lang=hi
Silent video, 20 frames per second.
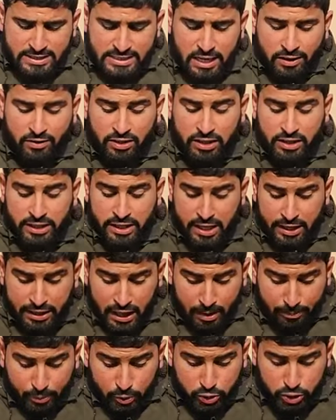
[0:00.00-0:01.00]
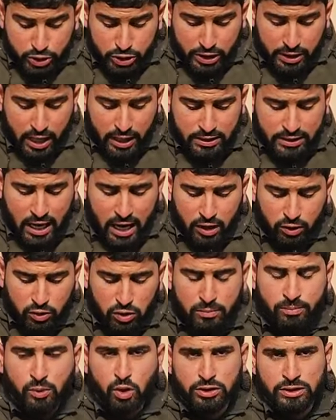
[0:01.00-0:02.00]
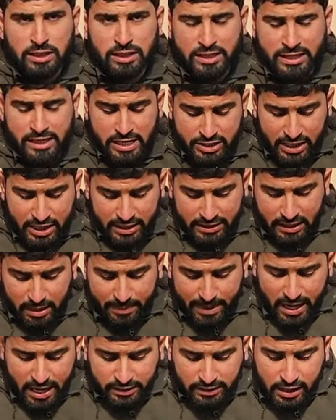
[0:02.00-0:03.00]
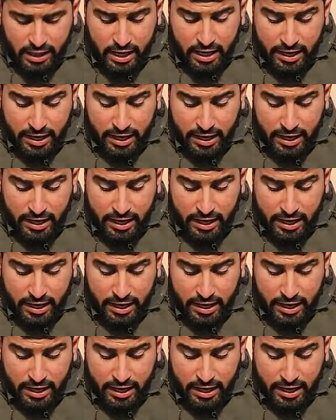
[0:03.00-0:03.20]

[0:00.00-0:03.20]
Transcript: 78 अपोजिशन अरकान को मुअतल किए जाने के बाद